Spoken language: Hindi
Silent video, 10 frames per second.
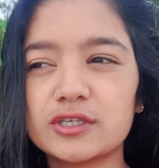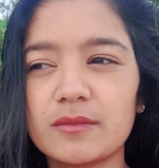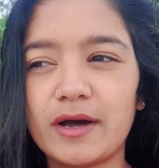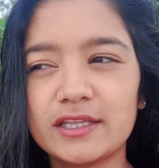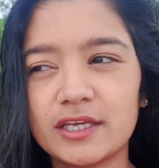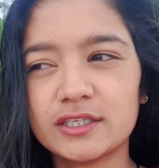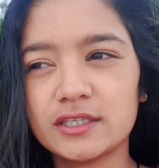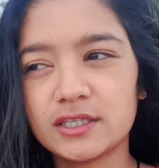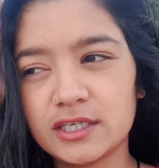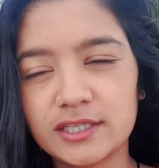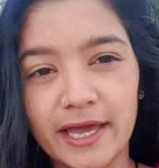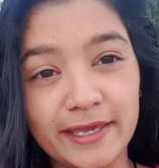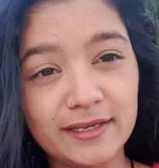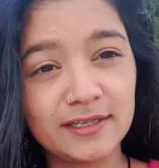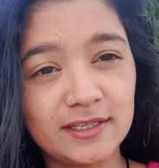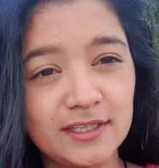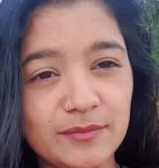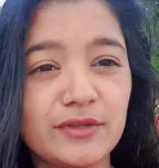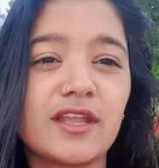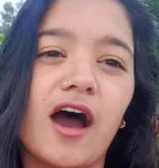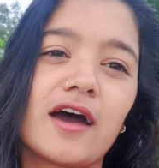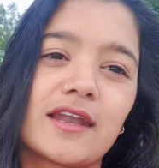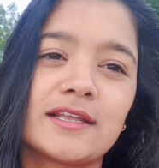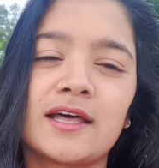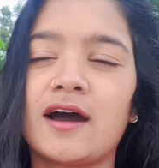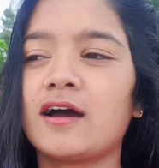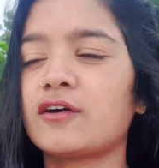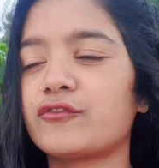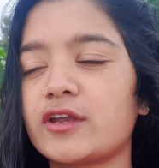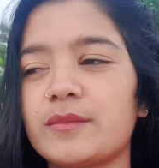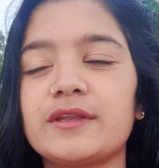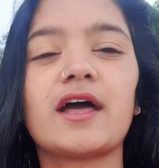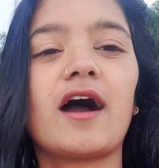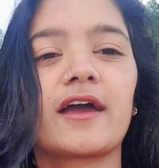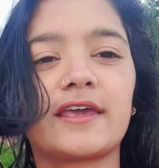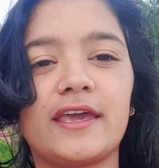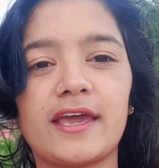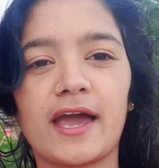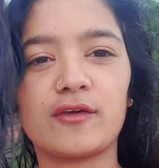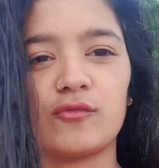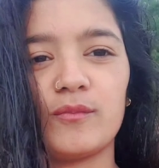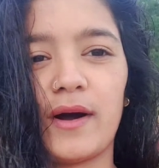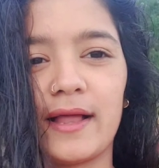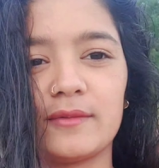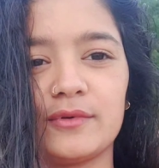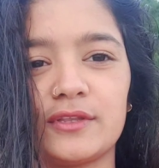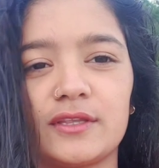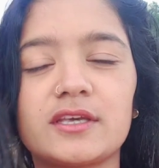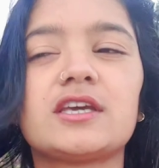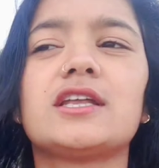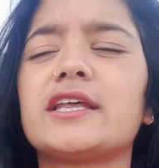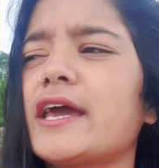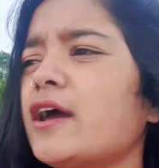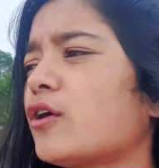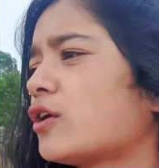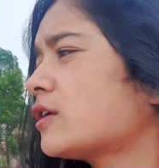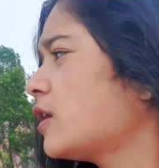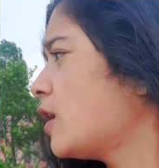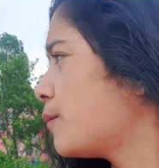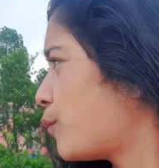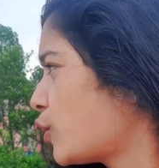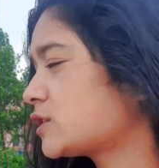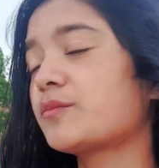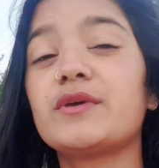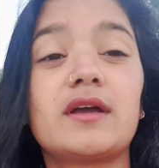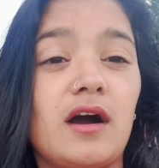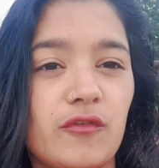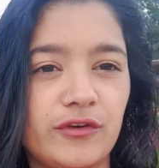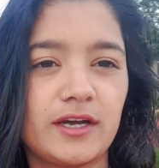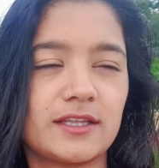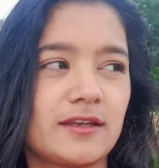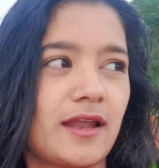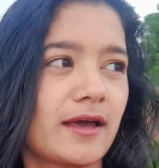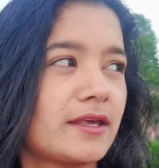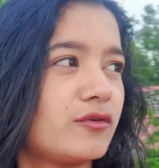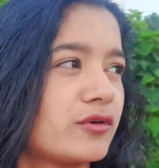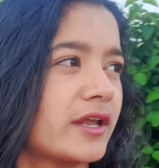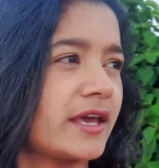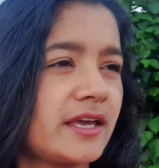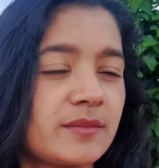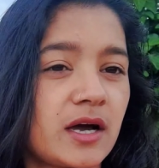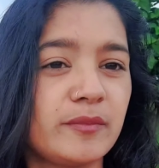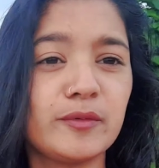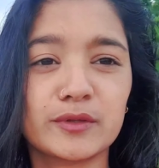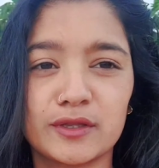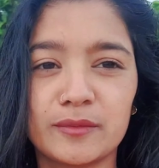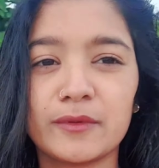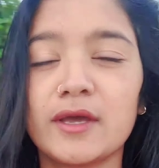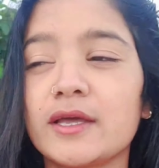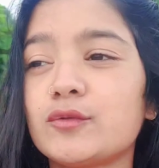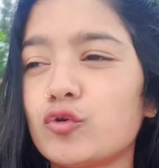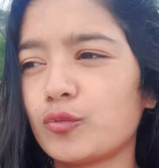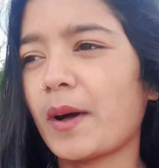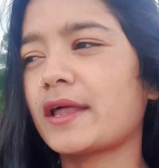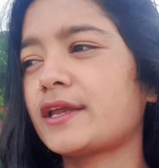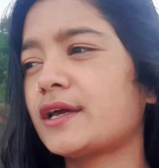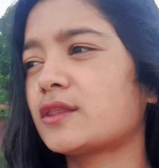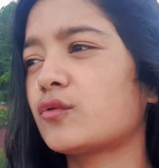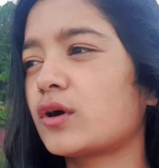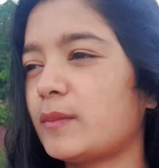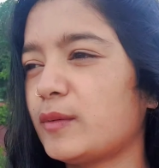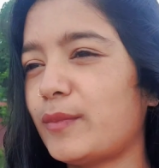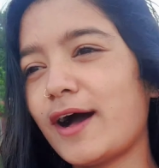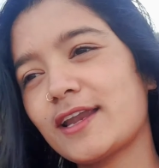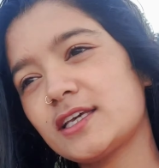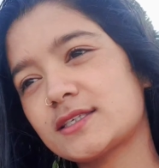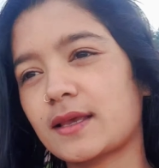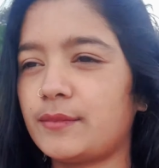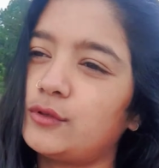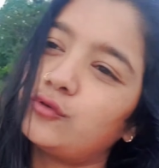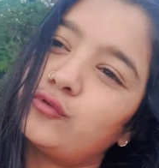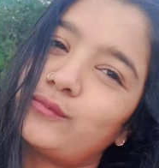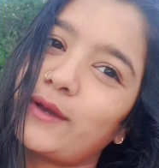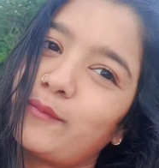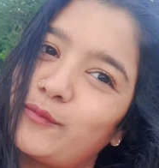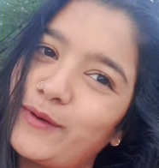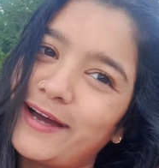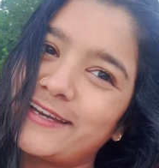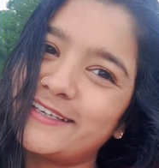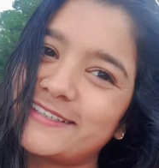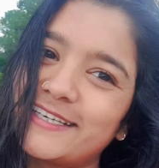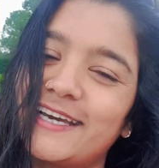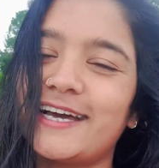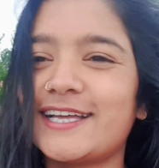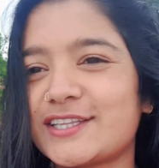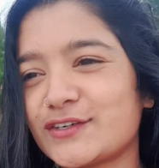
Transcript: उसके बाद ऐसी नींद आई फिर नहाना था फिर अभी नहा के ही आई हूँ बाल भी इतने गीले हैं और मौसम भी काफ़ी ख़तरनाक ही हो रहा है कभी मतलब धूप आ रही है तो कभी बारिश कभी धूप कभी बारिश हम्म।